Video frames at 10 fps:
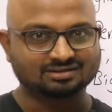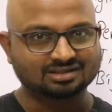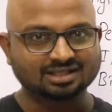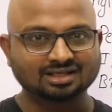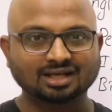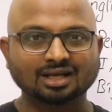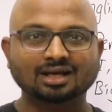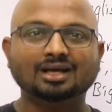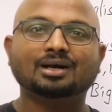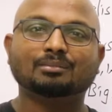దీనినే
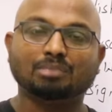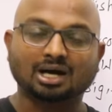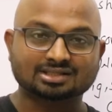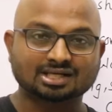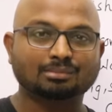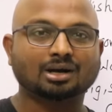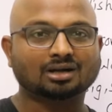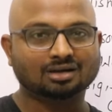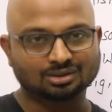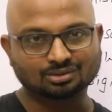భాషా
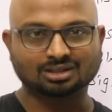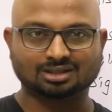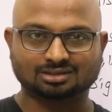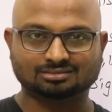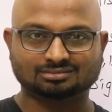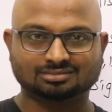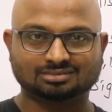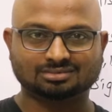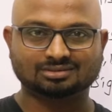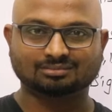భాగాలు అంటారు
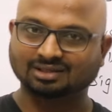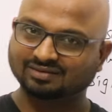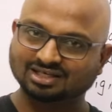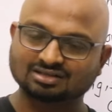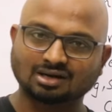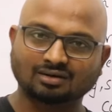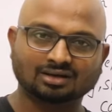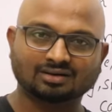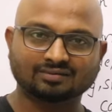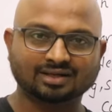మనం ఇంగ్లీష్లో
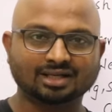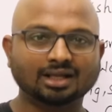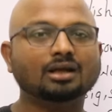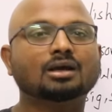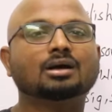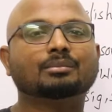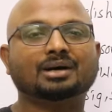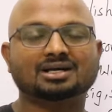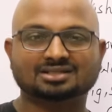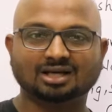ఉంటామండి వీటిని
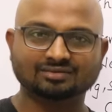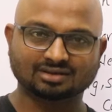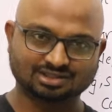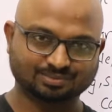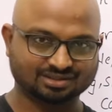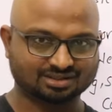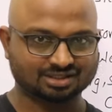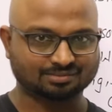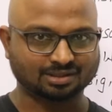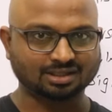పార్ట్స్ ఆఫ్ స్పీచ్
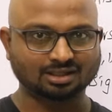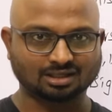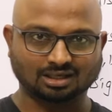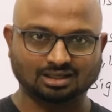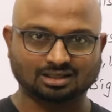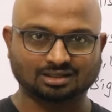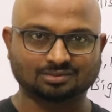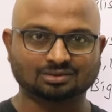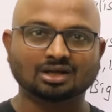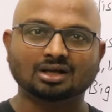అని చెప్పని
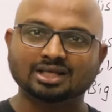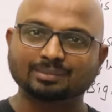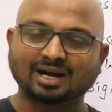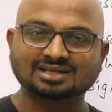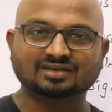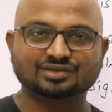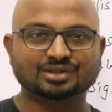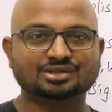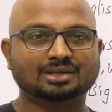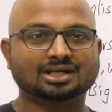అంటాము ఈ పార్ట్స్ ఆఫ్
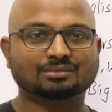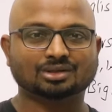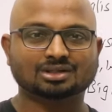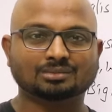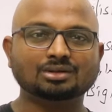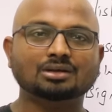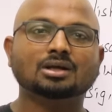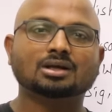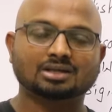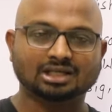స్పీచ్ మనకి మొత్తము
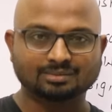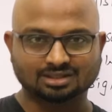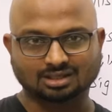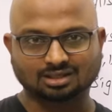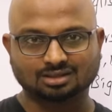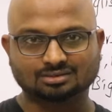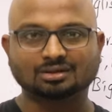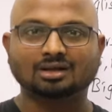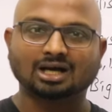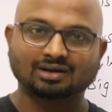ఎనిమిది రకాలు
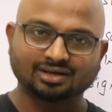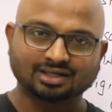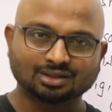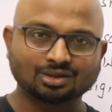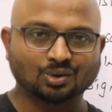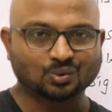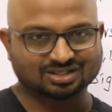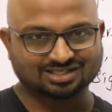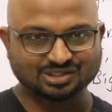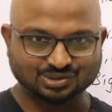అవేంటో
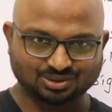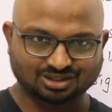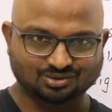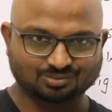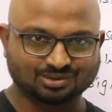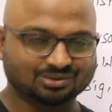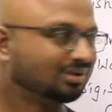ఒకసారి చూద్దాం ఇప్పుడు